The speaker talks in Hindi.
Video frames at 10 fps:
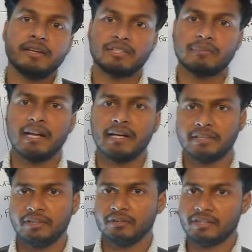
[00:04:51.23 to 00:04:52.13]
इसमें
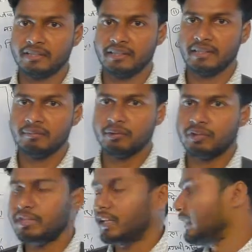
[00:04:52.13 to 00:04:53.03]
हाथियों की संख्या
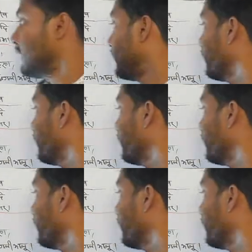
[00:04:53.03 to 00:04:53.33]
बहुत ज़्यादा